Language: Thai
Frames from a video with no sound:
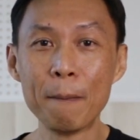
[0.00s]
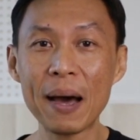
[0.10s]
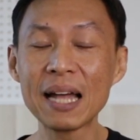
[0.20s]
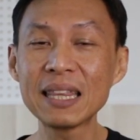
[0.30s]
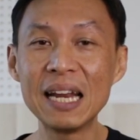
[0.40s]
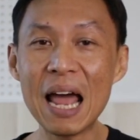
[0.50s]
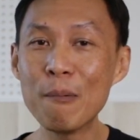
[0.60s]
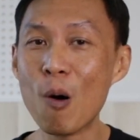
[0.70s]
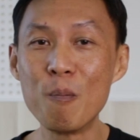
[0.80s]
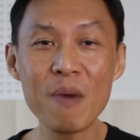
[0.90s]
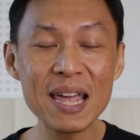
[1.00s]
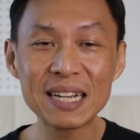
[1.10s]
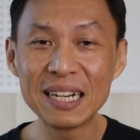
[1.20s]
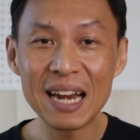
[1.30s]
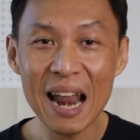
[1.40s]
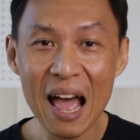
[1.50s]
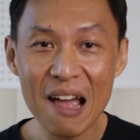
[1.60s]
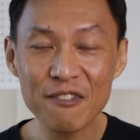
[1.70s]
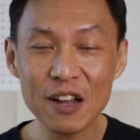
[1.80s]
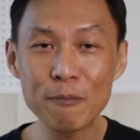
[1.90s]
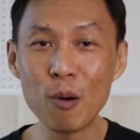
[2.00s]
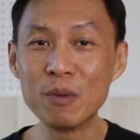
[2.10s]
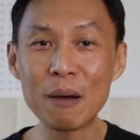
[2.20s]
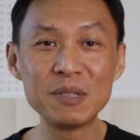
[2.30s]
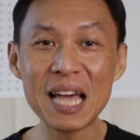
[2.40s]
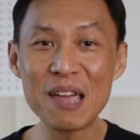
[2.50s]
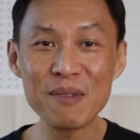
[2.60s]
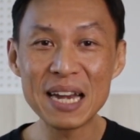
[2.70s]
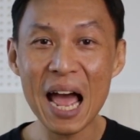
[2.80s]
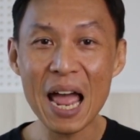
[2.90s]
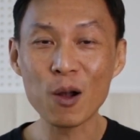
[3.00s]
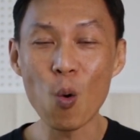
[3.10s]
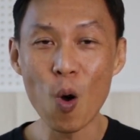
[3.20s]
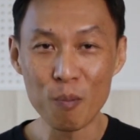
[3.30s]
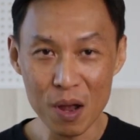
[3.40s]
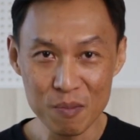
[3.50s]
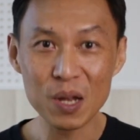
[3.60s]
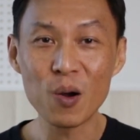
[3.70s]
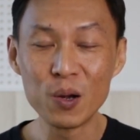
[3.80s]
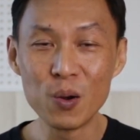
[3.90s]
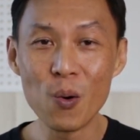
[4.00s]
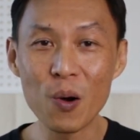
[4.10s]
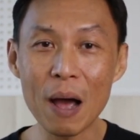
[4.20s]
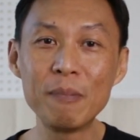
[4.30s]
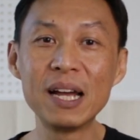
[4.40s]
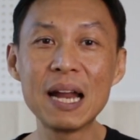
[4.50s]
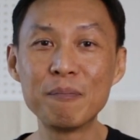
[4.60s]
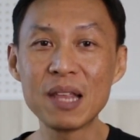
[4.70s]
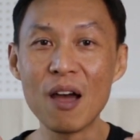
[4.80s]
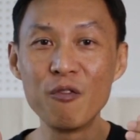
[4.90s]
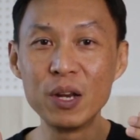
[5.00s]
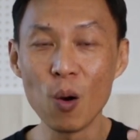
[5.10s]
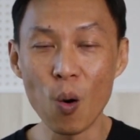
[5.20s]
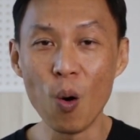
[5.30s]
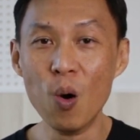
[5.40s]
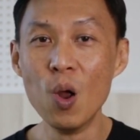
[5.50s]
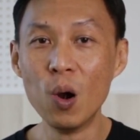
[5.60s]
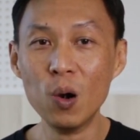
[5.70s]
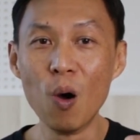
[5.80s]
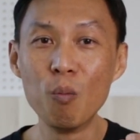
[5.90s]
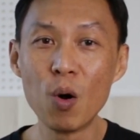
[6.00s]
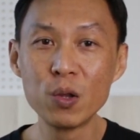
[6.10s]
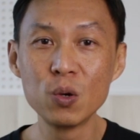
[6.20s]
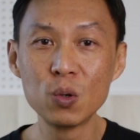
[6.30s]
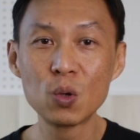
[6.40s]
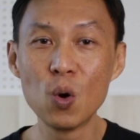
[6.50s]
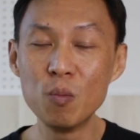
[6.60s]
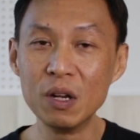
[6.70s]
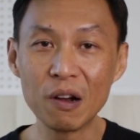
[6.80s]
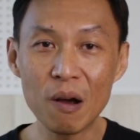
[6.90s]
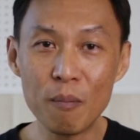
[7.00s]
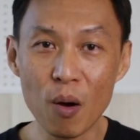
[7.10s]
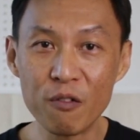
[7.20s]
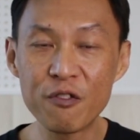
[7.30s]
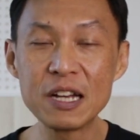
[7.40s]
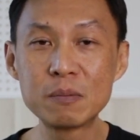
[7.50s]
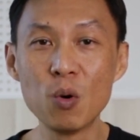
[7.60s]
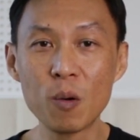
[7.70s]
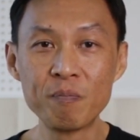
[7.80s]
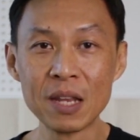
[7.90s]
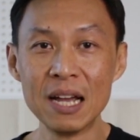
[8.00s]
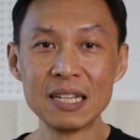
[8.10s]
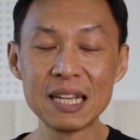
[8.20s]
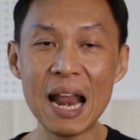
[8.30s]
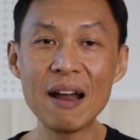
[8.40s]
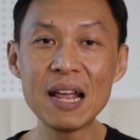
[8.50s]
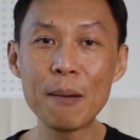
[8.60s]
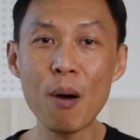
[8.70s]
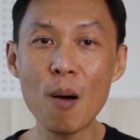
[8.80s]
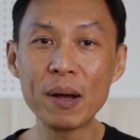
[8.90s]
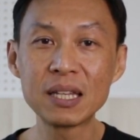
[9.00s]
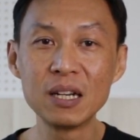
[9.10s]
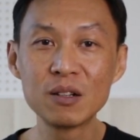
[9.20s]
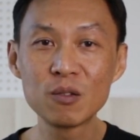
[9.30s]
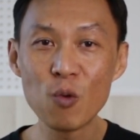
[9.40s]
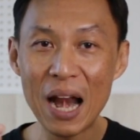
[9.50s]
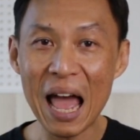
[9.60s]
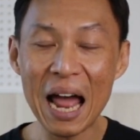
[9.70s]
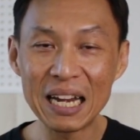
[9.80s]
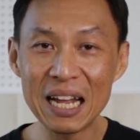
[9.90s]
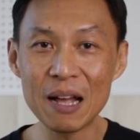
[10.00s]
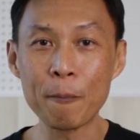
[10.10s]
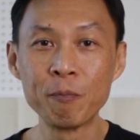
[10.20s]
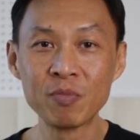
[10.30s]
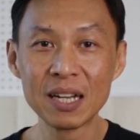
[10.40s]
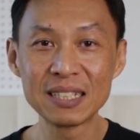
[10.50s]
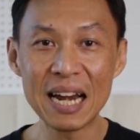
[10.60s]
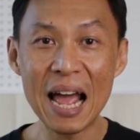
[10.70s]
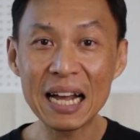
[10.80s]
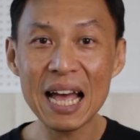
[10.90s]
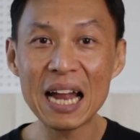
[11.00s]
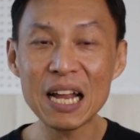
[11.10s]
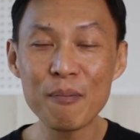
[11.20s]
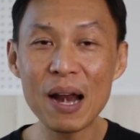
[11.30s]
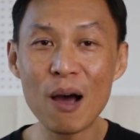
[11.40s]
ปกติแล้วผมไม่เคยไลฟ์ครับ ผมทำใจไม่ได้กลัวไม่มีคนดูครับ เลยทำแต่วิดีโอ ลงบน YouTube หรือก็บน Facebook เสร็จแล้วเนี่ยพอมาถึงเวลาเนี่ยสถานการณ์ทำให้